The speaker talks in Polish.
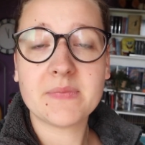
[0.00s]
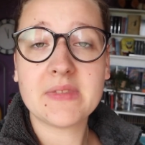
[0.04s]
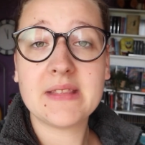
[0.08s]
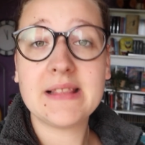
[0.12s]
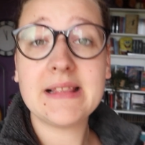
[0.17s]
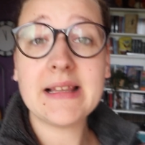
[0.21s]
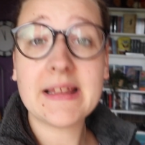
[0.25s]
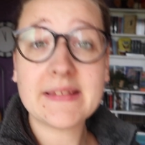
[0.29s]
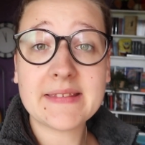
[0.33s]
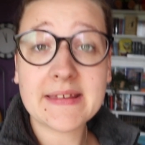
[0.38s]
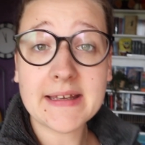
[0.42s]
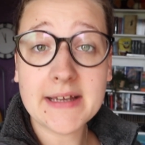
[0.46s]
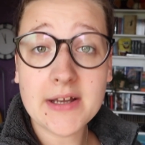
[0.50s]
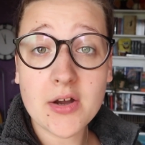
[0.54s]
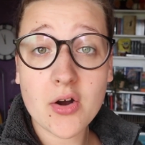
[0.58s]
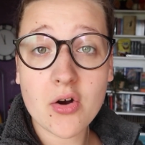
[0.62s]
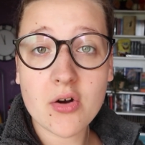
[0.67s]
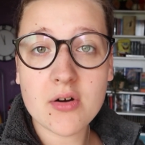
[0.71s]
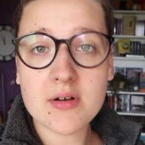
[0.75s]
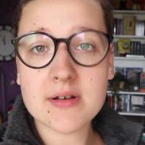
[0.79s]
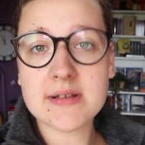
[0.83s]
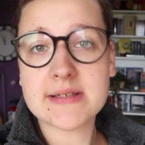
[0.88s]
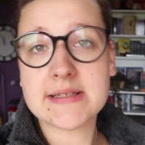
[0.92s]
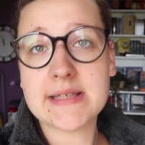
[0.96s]

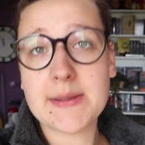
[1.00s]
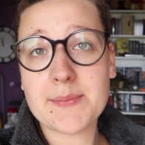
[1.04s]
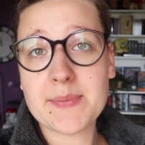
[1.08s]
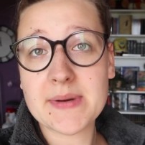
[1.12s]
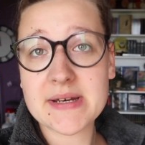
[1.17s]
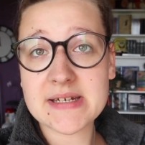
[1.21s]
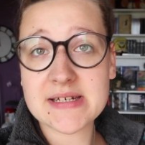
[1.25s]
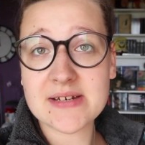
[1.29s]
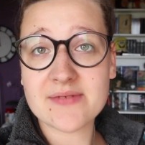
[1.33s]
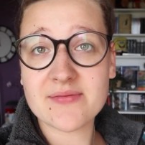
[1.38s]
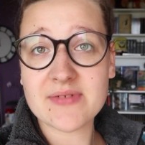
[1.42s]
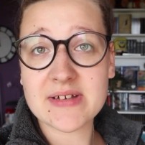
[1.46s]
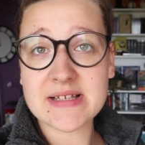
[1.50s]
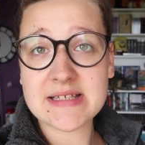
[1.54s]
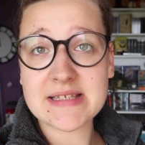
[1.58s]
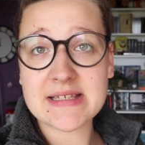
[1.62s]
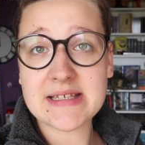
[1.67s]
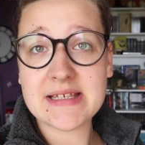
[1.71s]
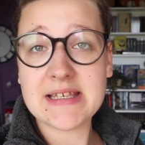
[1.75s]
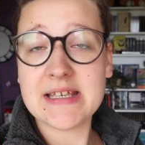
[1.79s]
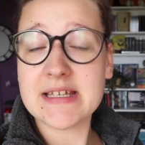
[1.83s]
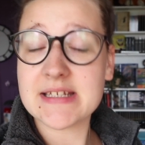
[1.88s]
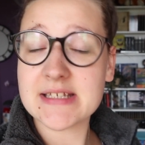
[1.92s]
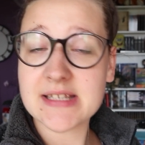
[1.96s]
Dlatego zapraszam Was
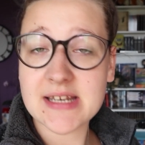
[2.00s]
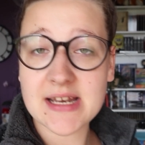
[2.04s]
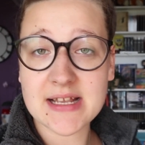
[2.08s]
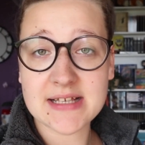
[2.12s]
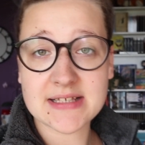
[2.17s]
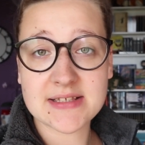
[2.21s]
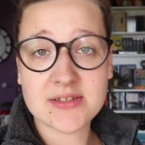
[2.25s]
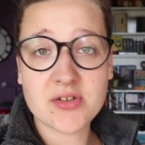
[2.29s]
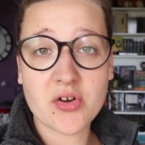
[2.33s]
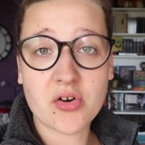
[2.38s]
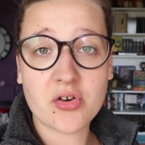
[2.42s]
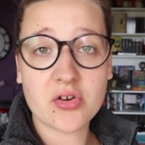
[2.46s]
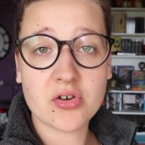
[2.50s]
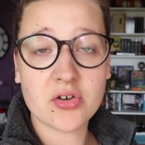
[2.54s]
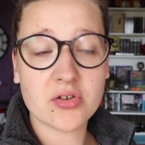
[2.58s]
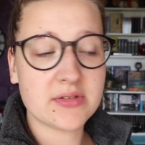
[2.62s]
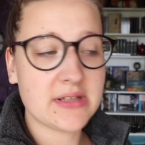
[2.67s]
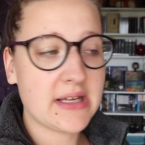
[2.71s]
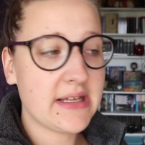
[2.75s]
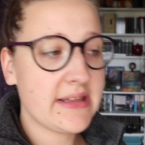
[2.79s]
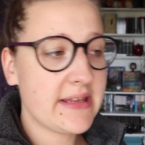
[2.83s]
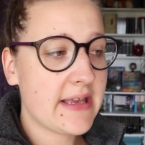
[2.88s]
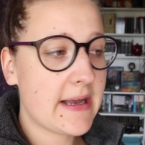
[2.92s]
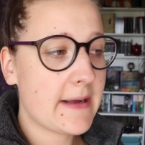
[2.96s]
jeszcze raz do
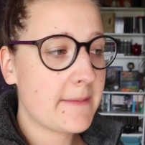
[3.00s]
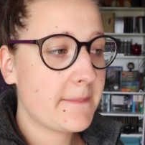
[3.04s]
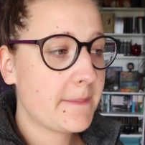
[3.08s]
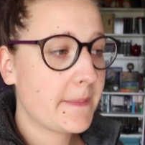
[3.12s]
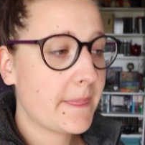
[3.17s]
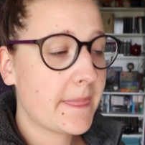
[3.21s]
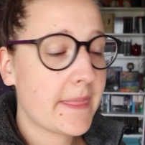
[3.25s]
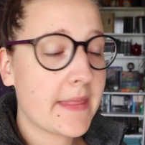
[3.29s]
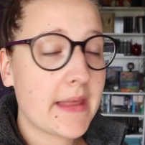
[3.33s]
oglądania.